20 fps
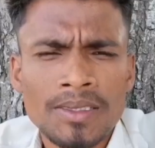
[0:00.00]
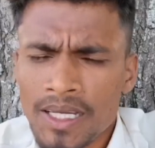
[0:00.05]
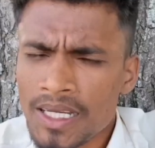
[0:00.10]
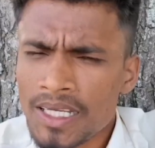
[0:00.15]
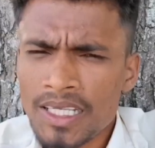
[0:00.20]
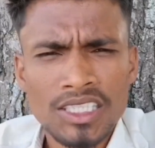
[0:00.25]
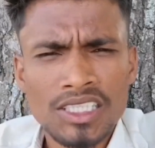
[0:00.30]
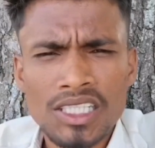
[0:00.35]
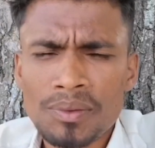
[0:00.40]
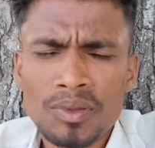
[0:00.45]

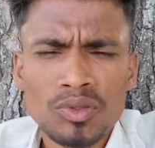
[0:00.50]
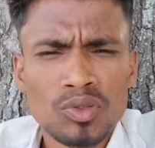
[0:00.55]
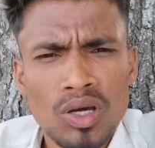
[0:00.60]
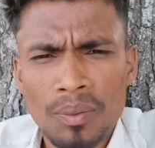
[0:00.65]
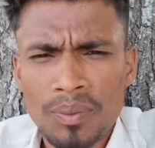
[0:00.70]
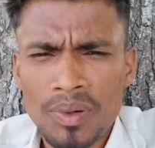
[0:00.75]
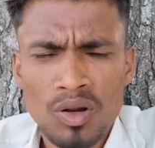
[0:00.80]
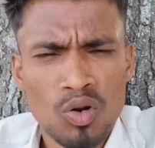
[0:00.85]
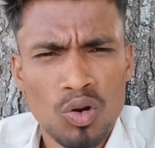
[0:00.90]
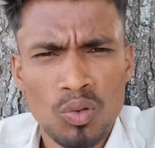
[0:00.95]
সেই হিসেবে তো
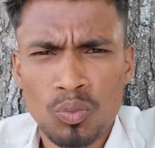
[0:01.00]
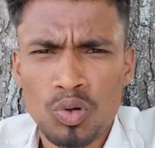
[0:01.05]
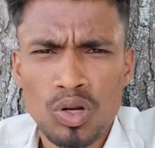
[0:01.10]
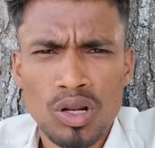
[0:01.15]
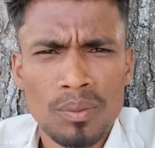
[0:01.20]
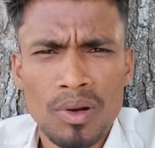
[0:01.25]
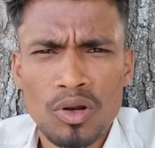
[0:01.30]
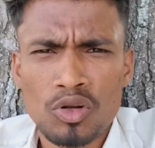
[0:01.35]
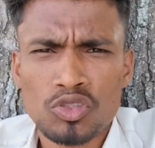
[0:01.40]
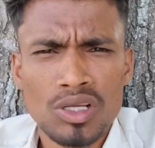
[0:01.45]
আমরা
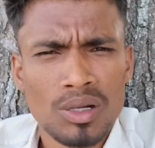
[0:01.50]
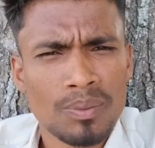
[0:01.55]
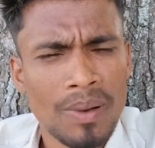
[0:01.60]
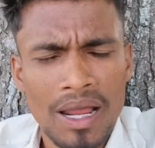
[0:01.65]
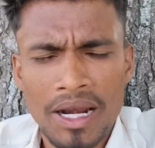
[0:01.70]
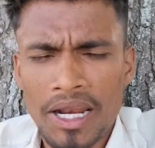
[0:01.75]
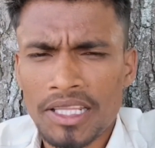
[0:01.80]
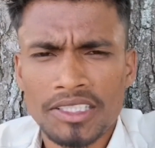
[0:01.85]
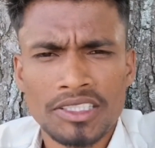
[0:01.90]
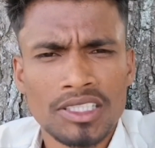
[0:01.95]
রংপুরের মানুষ আর
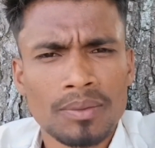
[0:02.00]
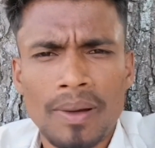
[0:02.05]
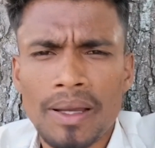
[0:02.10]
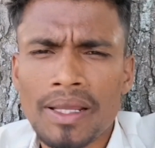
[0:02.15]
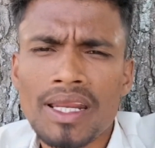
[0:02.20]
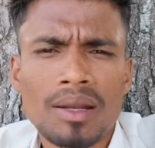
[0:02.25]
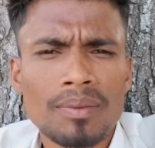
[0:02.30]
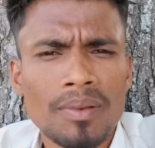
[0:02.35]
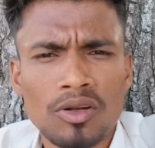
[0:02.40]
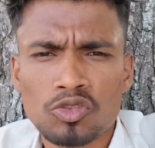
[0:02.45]
বাংলাদেশের
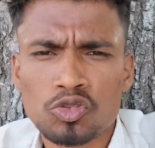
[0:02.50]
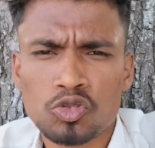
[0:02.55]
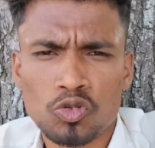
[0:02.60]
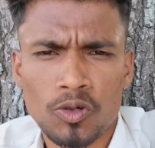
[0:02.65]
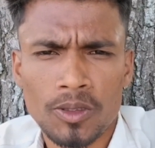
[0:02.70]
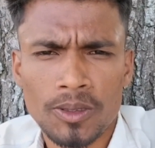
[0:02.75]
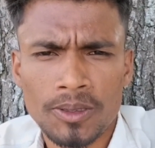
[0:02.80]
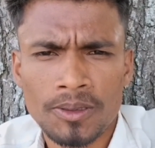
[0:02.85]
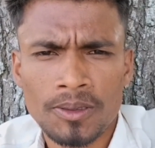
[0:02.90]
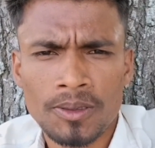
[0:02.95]
বাইরের মানুষ
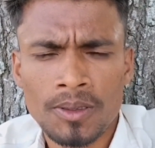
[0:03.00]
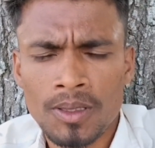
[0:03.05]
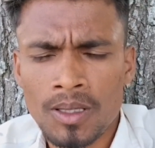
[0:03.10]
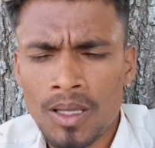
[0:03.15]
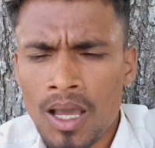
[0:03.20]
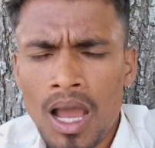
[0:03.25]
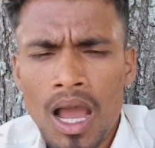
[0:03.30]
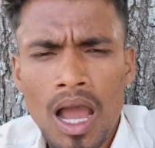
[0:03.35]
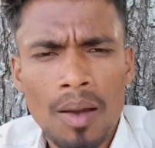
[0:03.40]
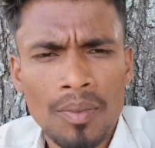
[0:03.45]
নয়
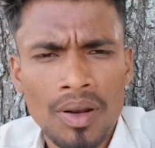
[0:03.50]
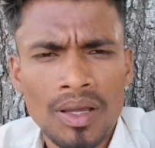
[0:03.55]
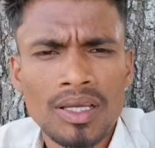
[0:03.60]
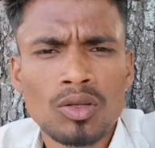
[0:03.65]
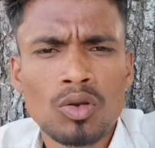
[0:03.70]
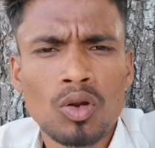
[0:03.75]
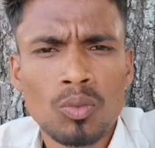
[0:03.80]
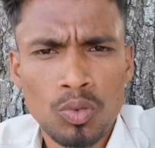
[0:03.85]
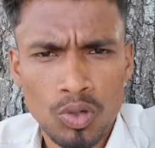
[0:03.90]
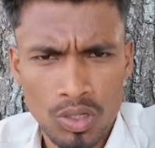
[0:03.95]
আমরা
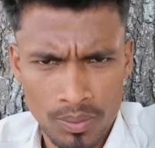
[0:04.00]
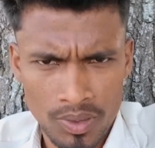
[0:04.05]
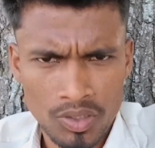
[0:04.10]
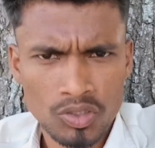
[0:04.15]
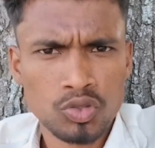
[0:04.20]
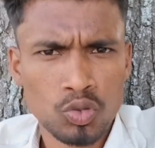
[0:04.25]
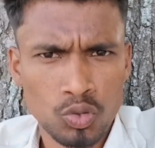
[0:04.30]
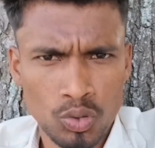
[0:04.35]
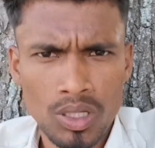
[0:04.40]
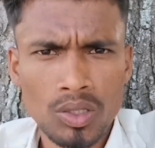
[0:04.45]
কি রংপুরের
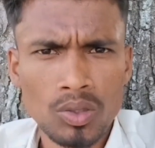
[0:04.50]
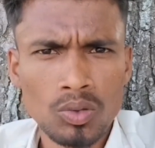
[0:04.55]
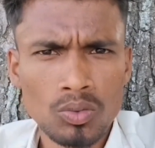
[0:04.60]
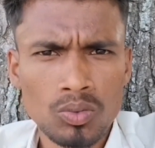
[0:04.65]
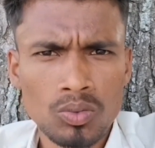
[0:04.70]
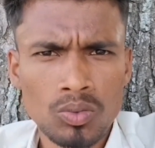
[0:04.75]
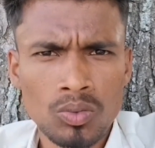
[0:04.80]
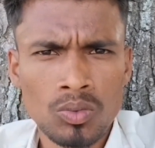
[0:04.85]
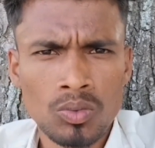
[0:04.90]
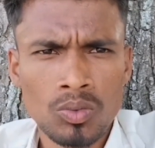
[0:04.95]
মানুষ হুয়েরু
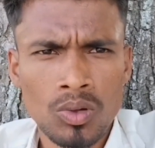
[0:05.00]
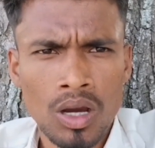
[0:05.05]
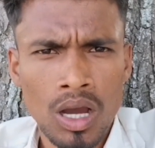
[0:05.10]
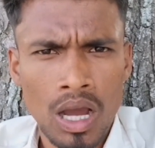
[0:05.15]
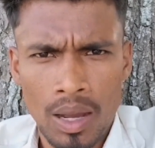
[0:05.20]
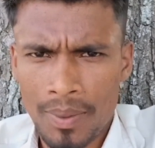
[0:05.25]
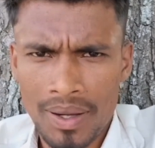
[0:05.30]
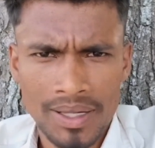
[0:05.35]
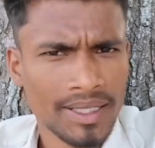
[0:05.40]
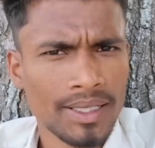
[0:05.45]

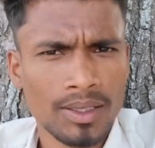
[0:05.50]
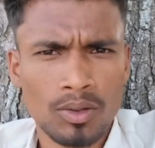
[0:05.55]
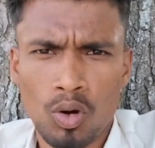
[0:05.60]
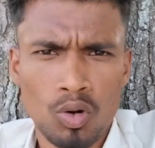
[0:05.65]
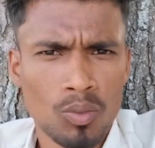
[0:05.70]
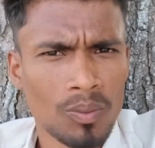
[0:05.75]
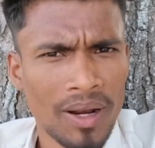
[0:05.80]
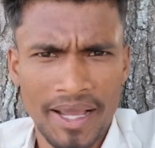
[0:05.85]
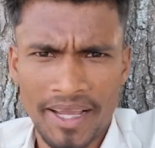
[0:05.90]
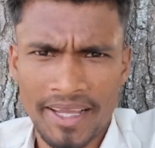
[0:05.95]
আমাকে কি
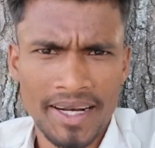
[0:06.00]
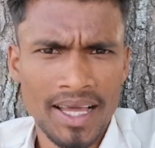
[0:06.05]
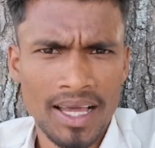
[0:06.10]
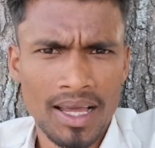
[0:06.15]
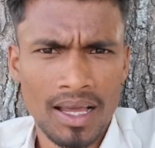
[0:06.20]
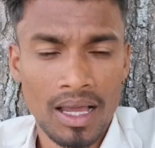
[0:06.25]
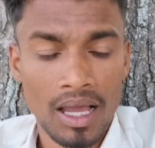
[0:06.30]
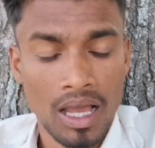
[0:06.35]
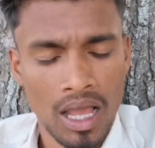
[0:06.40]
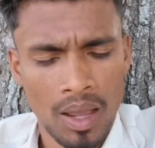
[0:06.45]
গরম লাগে না
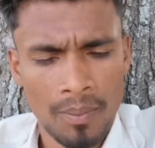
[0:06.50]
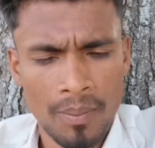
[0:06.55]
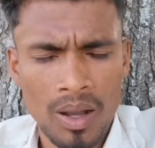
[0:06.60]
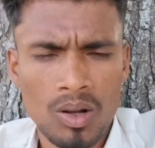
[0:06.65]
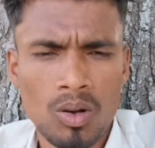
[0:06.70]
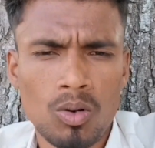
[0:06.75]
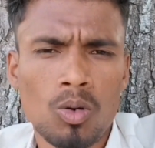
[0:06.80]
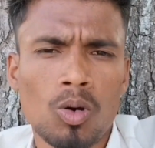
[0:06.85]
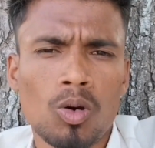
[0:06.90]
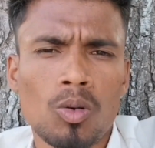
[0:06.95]

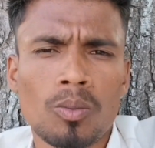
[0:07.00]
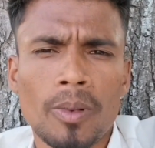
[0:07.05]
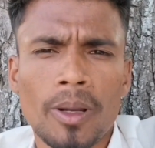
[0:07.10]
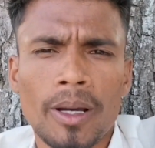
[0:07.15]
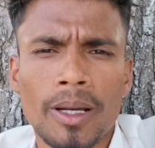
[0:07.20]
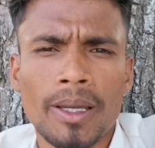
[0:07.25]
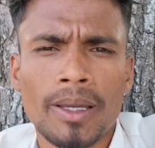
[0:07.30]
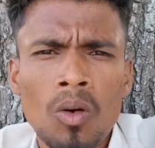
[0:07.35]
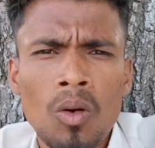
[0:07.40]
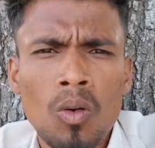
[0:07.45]
আমাকেও গরম
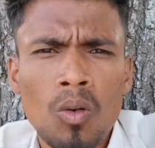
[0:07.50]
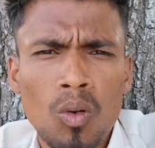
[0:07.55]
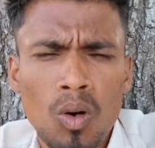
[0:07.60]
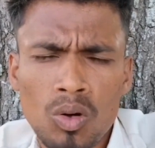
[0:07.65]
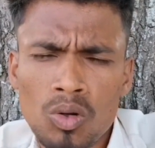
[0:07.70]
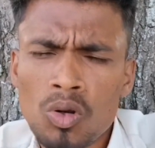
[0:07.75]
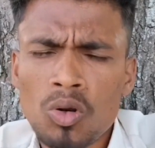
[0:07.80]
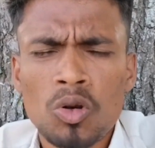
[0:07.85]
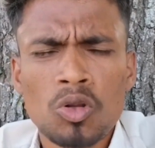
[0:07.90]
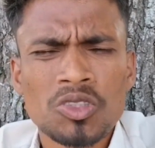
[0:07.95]
লাগে
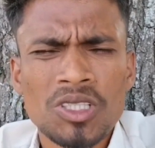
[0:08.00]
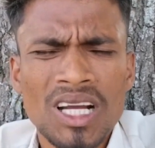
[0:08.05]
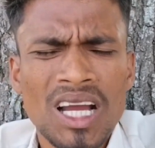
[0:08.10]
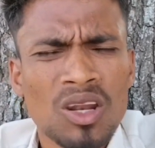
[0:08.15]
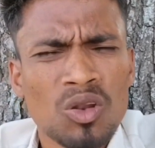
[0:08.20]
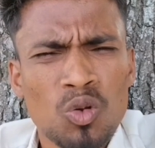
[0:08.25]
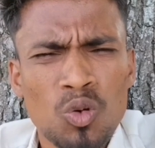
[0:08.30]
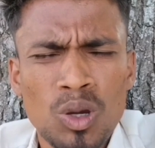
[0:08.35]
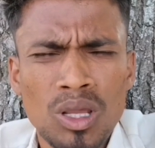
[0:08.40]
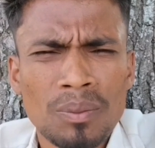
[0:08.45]
অন্য অন্য
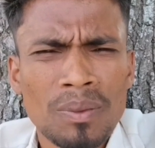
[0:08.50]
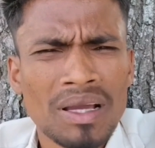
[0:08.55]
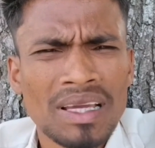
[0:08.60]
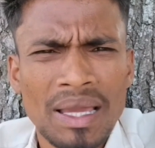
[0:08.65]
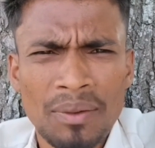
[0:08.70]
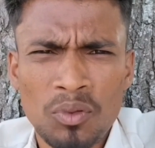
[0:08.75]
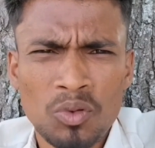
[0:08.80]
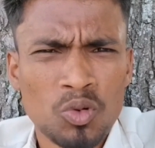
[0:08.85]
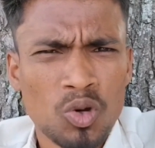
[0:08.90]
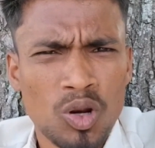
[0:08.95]
জায়গার লোকের বা
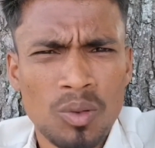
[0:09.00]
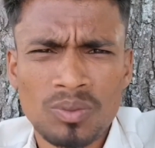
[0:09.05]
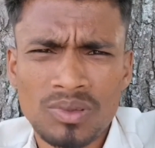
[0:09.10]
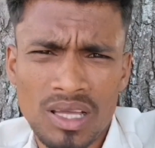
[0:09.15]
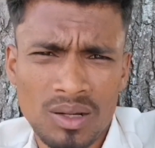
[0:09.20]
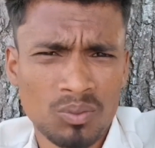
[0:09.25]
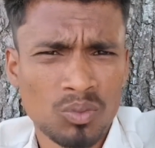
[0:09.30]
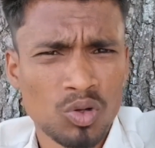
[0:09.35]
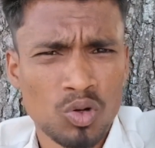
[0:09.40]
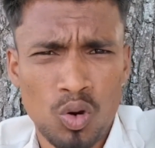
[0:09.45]
কেমন গরম
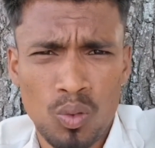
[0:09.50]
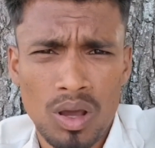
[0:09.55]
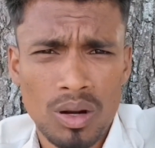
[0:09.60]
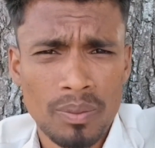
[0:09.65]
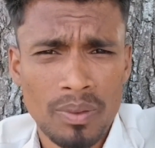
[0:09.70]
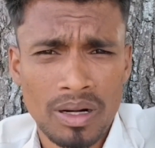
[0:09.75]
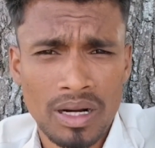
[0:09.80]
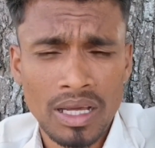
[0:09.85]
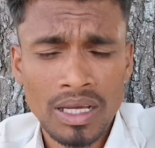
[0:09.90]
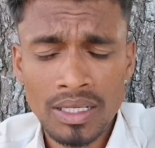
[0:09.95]
তাক মুই কবার
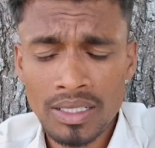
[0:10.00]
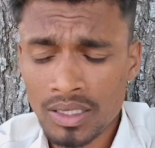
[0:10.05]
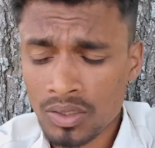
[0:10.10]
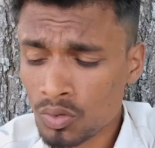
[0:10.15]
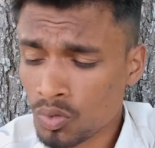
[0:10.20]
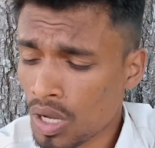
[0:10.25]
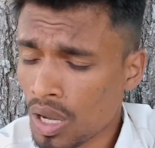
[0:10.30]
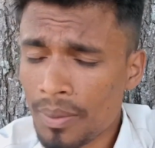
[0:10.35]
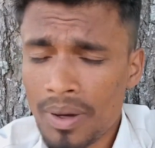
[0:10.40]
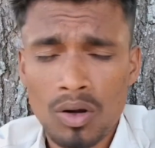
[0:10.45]
পাং না
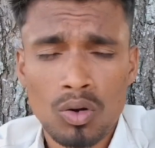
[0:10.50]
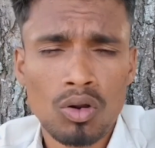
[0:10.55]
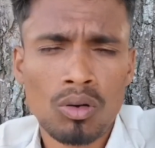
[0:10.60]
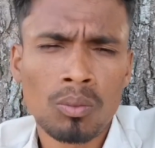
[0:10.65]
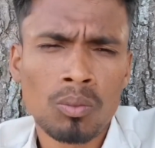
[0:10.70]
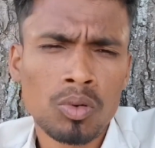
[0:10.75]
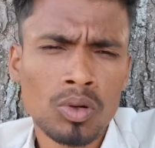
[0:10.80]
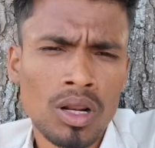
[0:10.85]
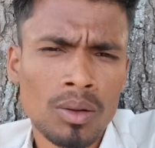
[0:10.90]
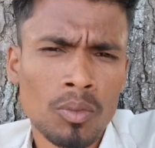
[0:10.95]
কিন্তু আমার
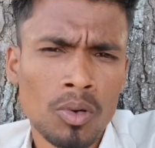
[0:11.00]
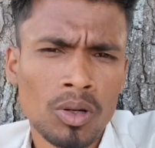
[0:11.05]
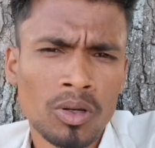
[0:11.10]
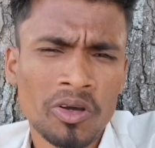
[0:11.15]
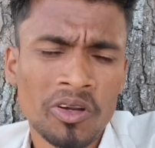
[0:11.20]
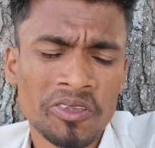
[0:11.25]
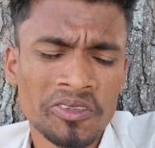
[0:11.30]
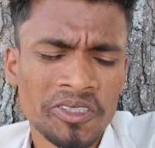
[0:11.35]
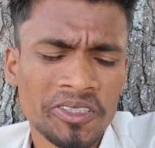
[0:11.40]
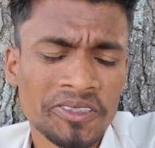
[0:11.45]
রংপুরের মানে মানে মনে
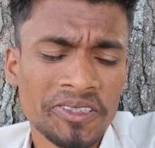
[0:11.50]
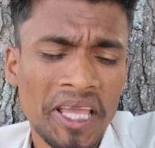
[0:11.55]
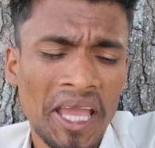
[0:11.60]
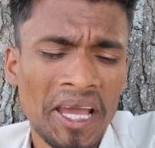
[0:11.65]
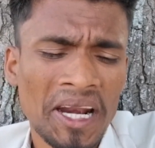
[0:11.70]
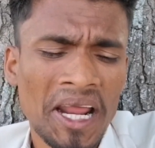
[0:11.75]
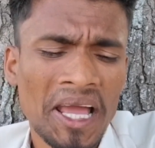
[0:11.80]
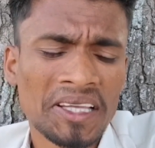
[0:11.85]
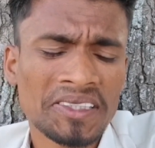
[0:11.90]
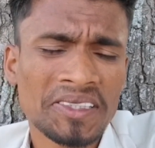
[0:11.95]
করেন যে
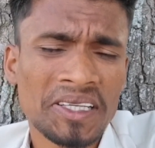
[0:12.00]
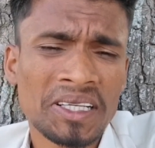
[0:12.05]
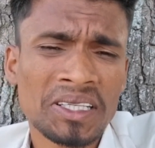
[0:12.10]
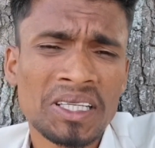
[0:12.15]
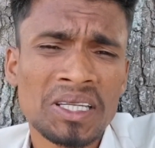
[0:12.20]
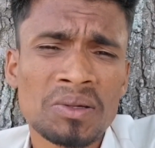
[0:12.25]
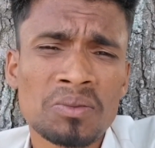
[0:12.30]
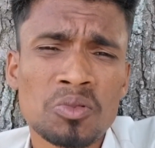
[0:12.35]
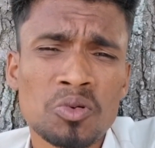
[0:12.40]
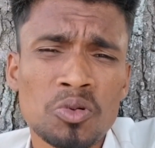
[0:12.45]
চ্যাংরা
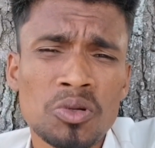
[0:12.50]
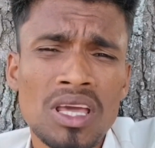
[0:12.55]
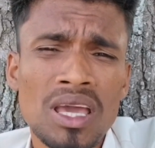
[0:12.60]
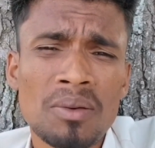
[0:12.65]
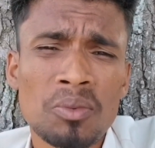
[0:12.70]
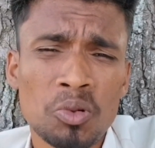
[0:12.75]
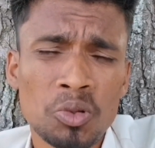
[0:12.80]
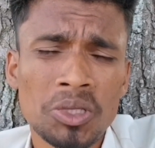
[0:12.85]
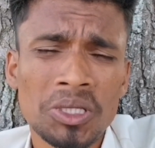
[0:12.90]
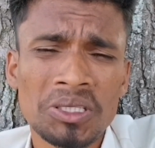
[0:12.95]
চেংড়ি বুড়িয়ে
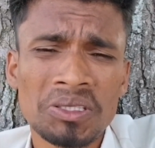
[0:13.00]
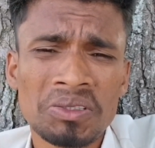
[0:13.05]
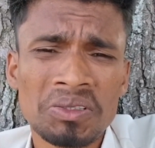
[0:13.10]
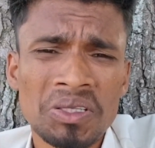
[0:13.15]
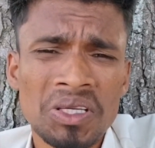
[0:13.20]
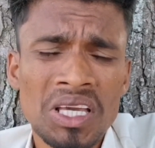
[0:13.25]
বুড়ি